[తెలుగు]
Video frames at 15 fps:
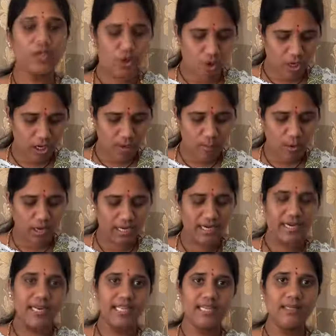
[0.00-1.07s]
ఇంకొక మోడల్
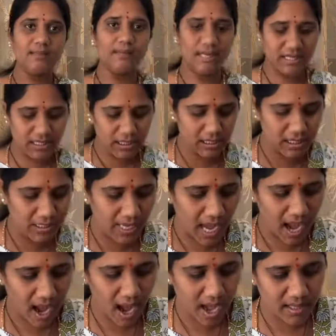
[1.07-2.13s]
అండి మంచి
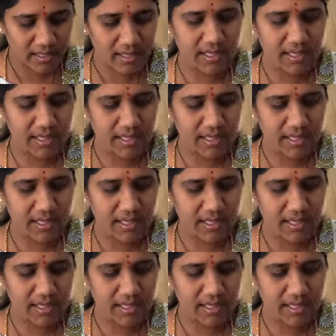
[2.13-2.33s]
డార్క్